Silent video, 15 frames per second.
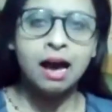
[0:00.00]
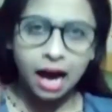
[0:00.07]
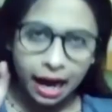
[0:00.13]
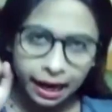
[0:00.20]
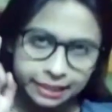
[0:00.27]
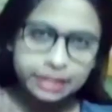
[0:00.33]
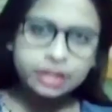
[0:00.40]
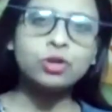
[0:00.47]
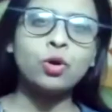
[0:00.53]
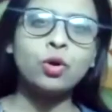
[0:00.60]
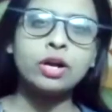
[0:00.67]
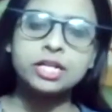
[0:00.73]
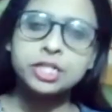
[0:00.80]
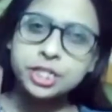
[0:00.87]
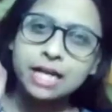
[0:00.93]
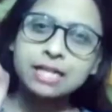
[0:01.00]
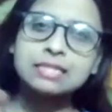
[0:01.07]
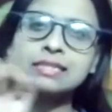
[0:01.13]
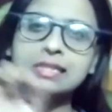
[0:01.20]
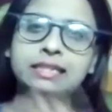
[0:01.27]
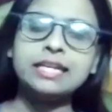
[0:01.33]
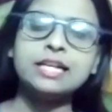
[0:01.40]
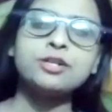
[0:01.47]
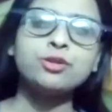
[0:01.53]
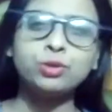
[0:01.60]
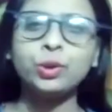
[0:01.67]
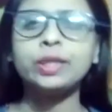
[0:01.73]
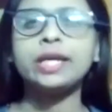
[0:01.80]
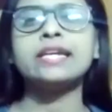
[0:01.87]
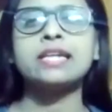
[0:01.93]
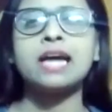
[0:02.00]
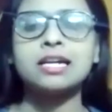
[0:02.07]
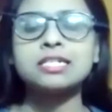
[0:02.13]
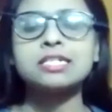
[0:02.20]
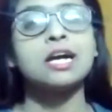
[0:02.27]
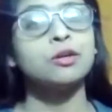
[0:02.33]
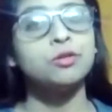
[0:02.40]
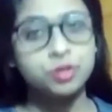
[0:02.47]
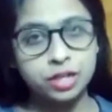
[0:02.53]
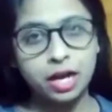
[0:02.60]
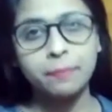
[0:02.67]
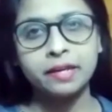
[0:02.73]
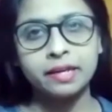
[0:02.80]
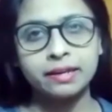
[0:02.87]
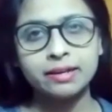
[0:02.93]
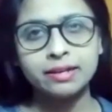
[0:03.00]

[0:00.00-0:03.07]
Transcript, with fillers: আইন করে শাস্তি দিয়ে শুধু কি এটা আটকানো যাবে